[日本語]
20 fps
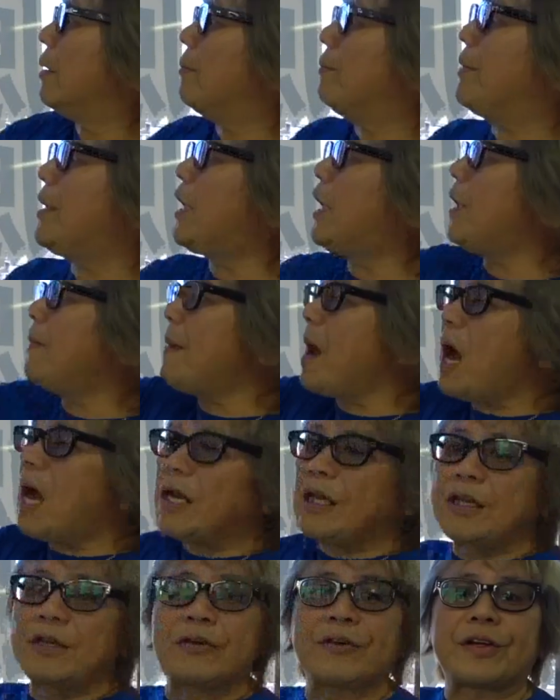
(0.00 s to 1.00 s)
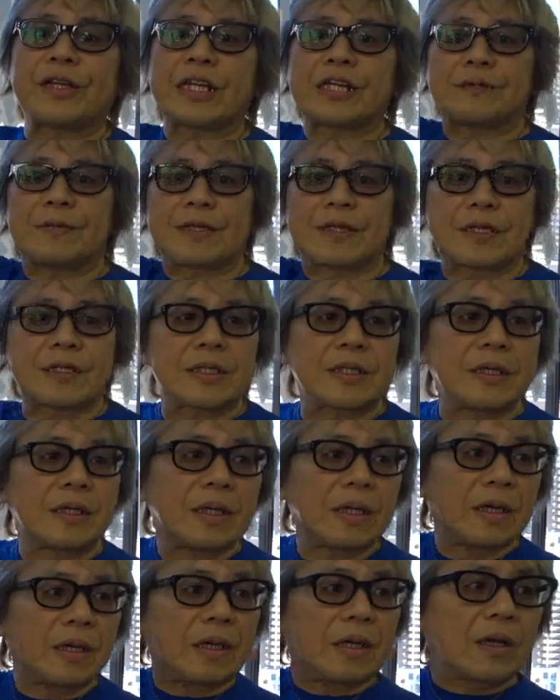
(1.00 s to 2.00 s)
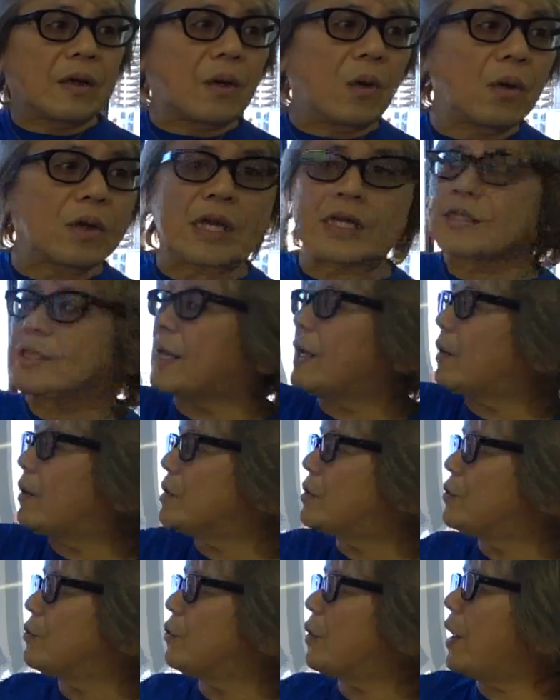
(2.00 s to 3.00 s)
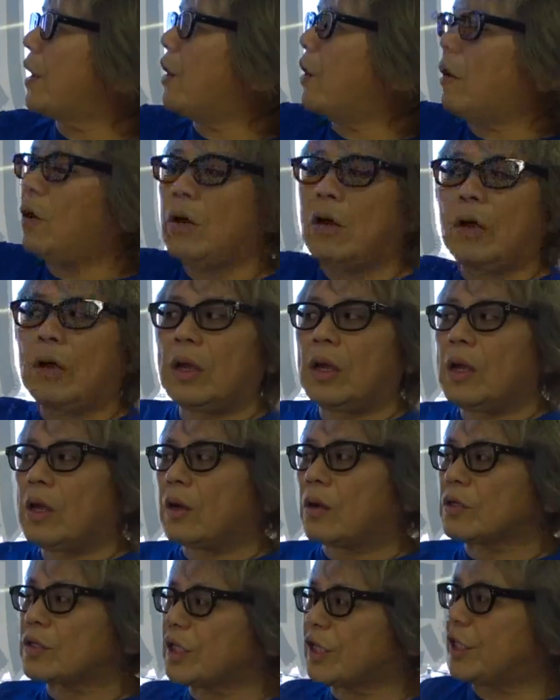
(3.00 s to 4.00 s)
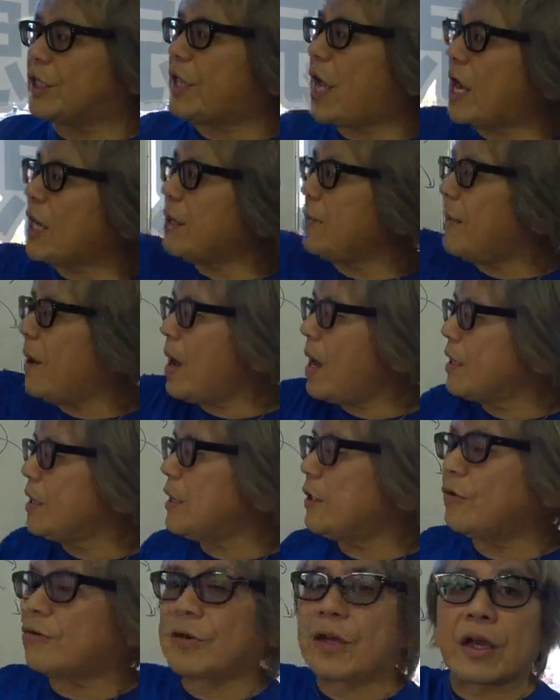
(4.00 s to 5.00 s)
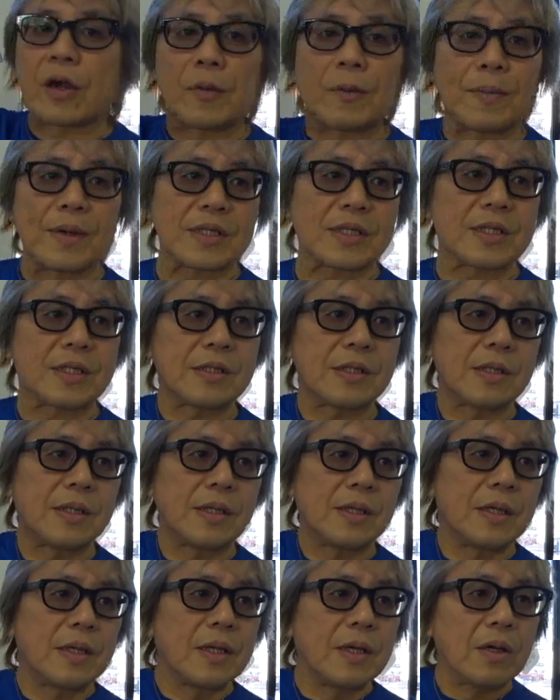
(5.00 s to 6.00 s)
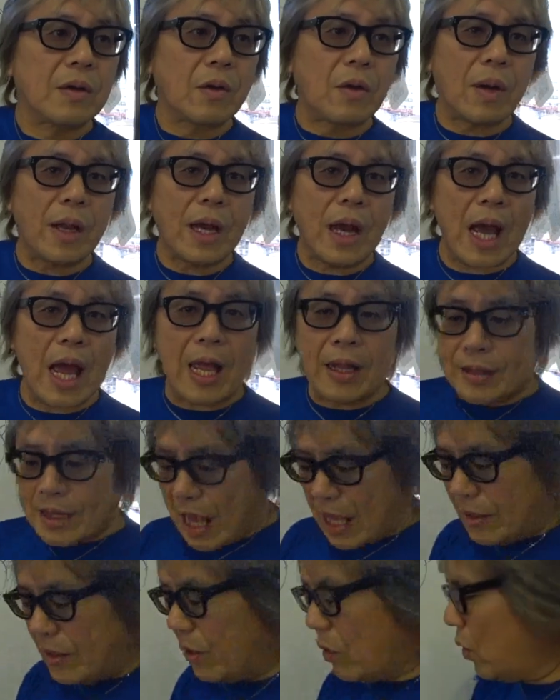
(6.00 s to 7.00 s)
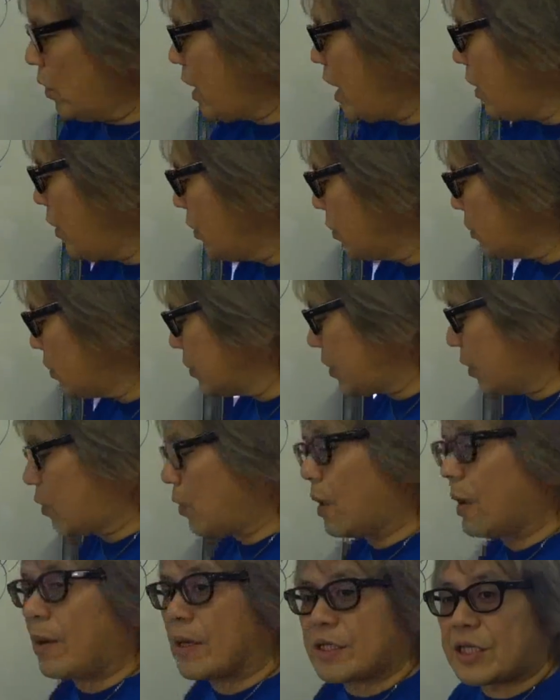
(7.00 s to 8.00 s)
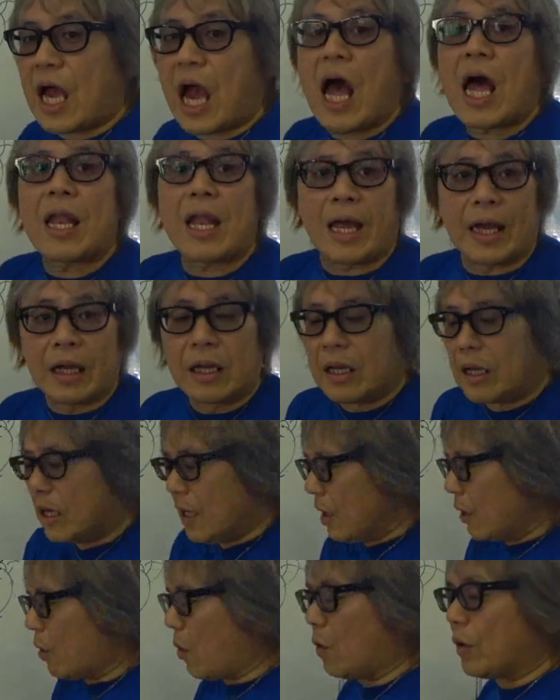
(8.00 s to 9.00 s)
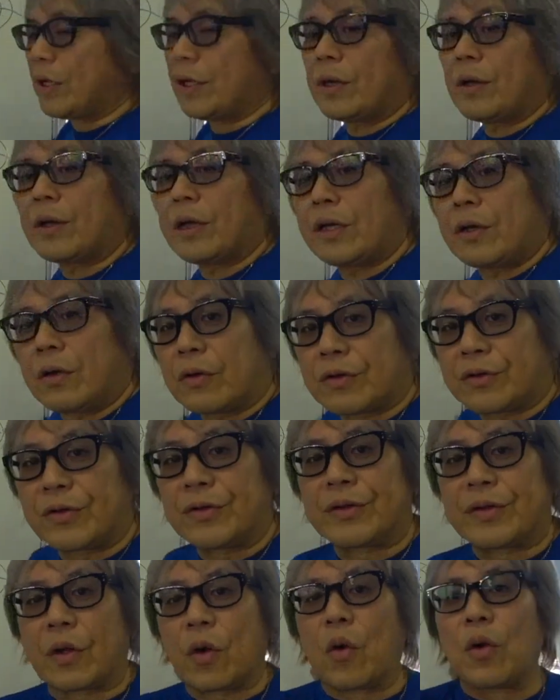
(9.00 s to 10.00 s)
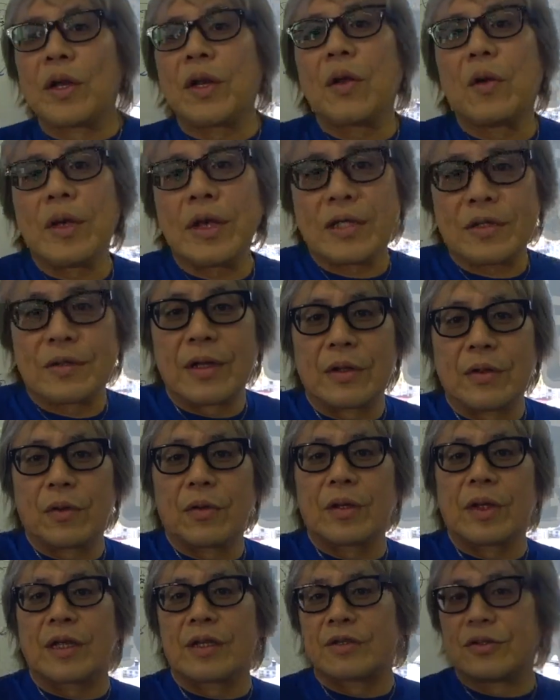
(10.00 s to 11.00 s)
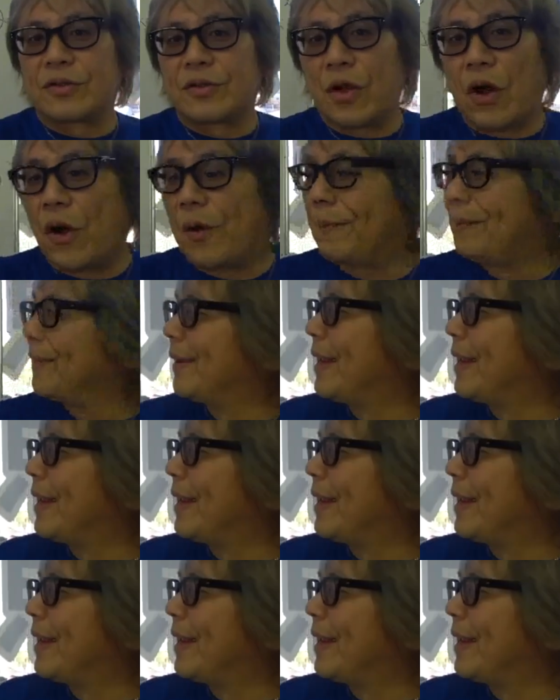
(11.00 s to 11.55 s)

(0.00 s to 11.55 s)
右回りに吹き出します後傾ですねこれ重要だよこっち左回りに吹き込みますこれがなんでこうなのって言ってこれはしゃあないコリオリ力といってコリオリっていうのはどういうことかっていうと